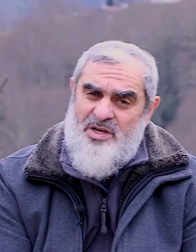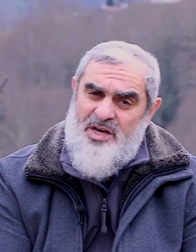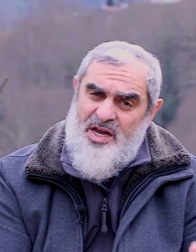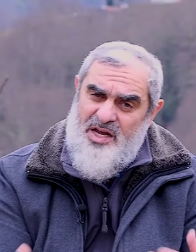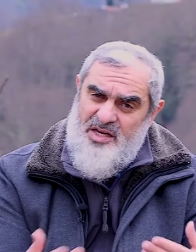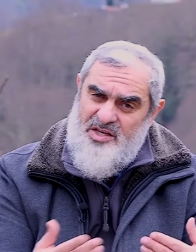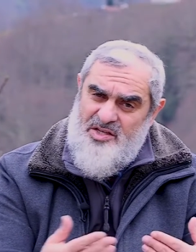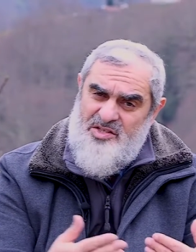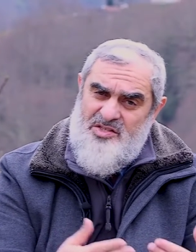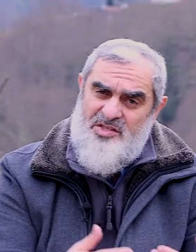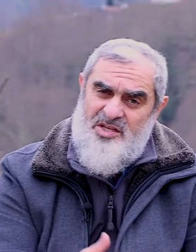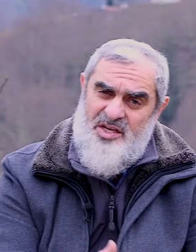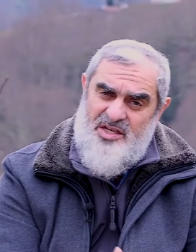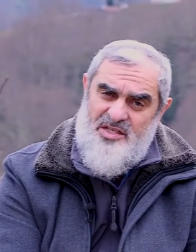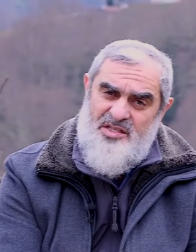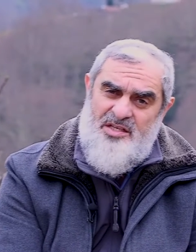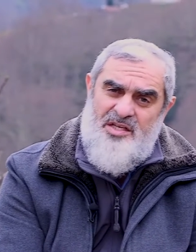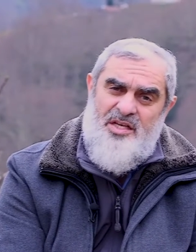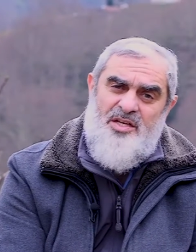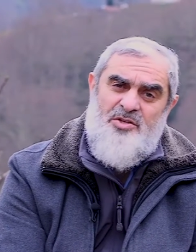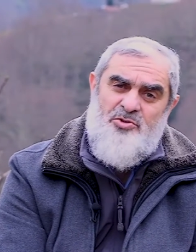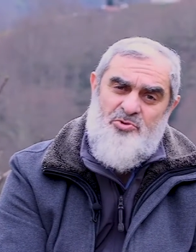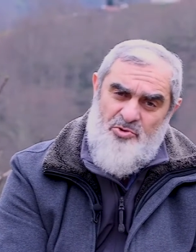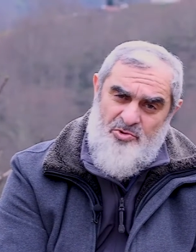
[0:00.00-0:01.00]
Bilakis
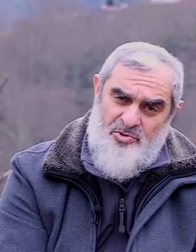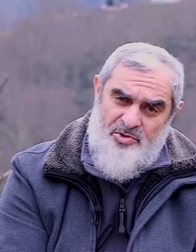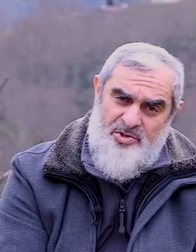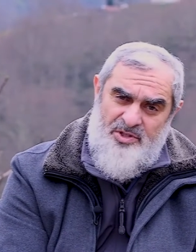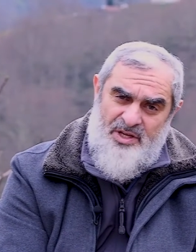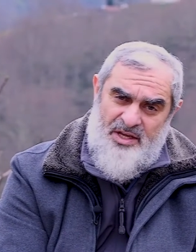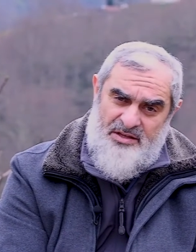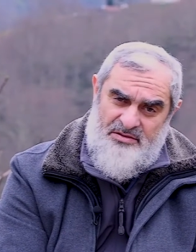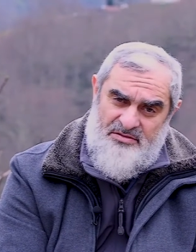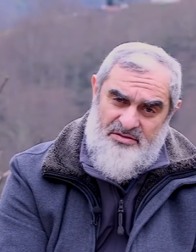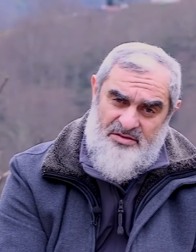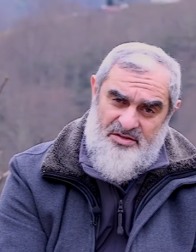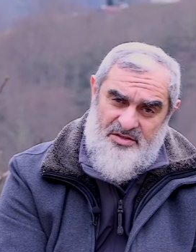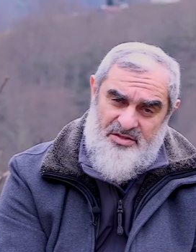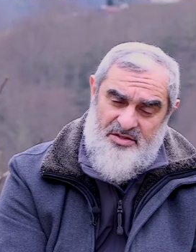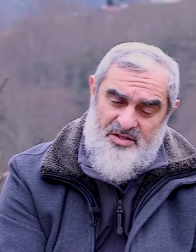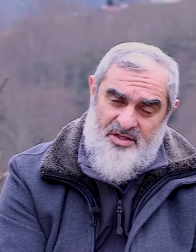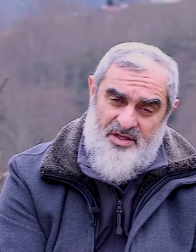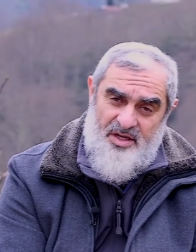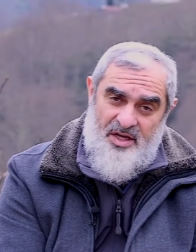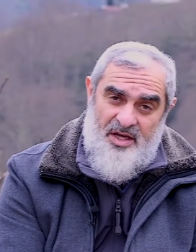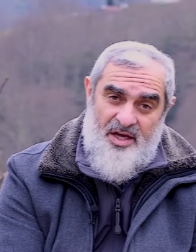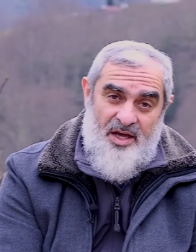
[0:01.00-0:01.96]
hediye sünnettir.